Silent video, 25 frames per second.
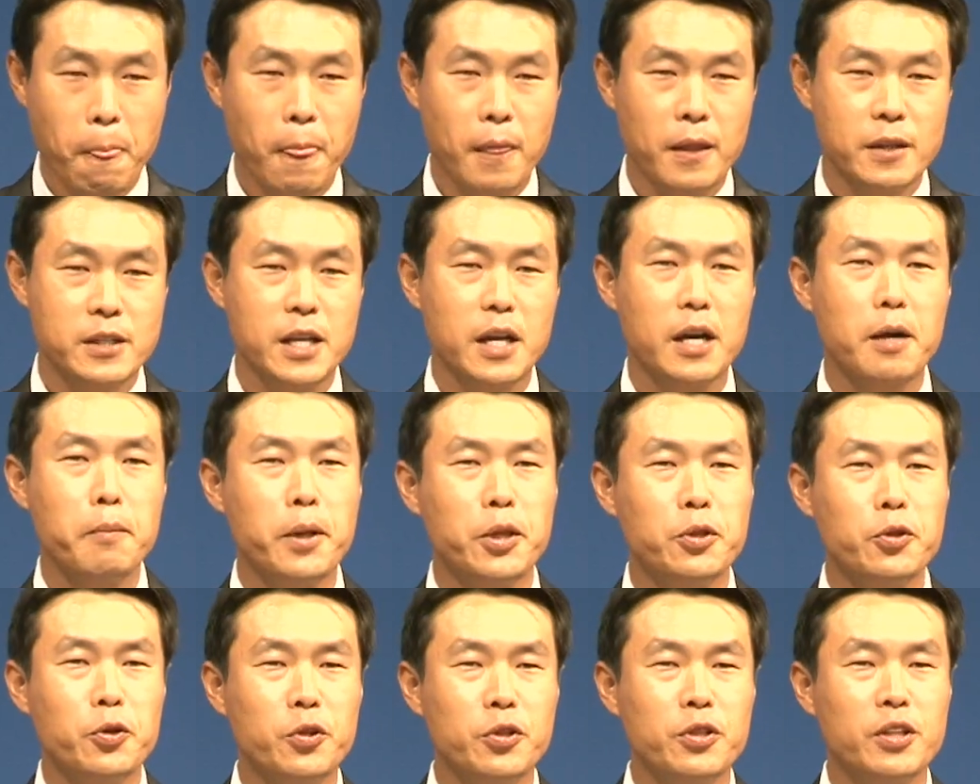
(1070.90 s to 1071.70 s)
제가
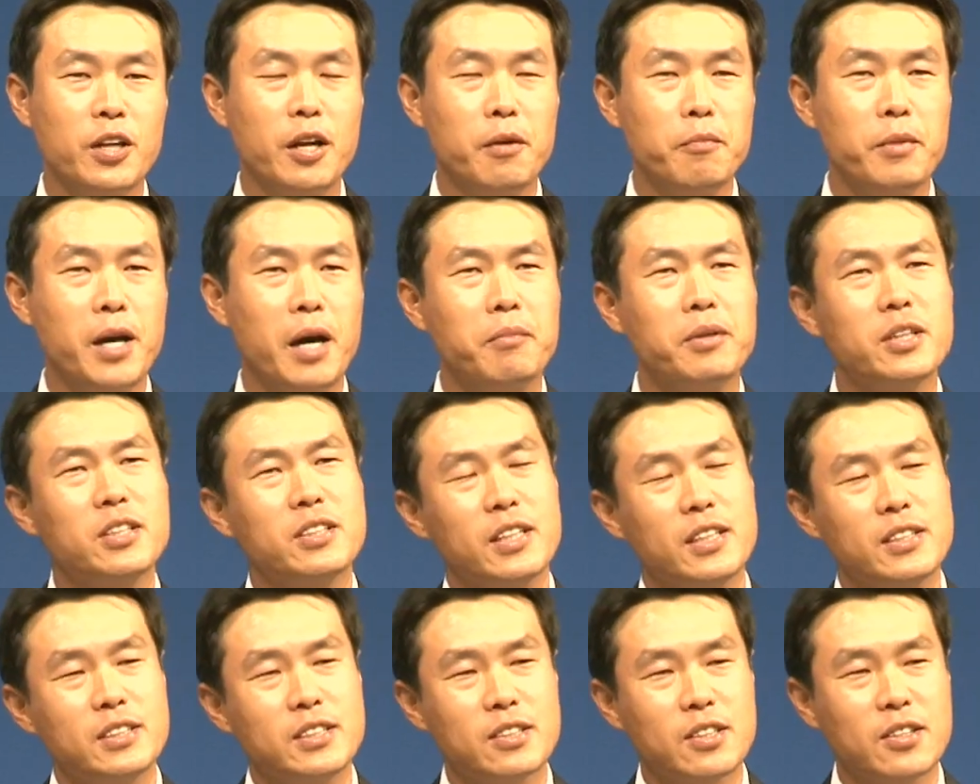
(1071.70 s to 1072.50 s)
베드로였다면 아마
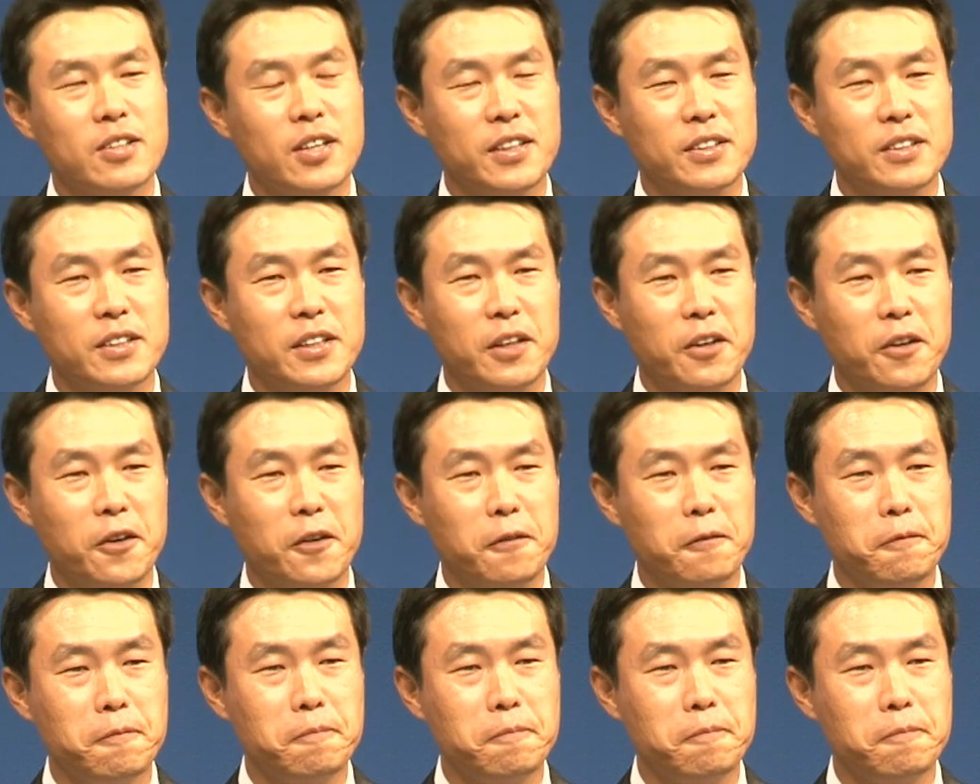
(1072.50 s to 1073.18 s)
그랬을 것 같아요.